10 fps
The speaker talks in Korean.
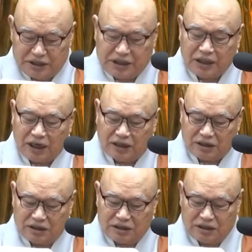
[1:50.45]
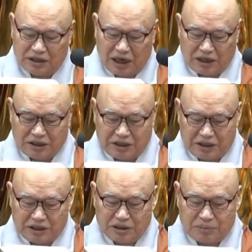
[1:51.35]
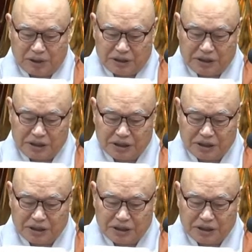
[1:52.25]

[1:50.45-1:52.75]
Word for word: 천악을 하늘의 음악을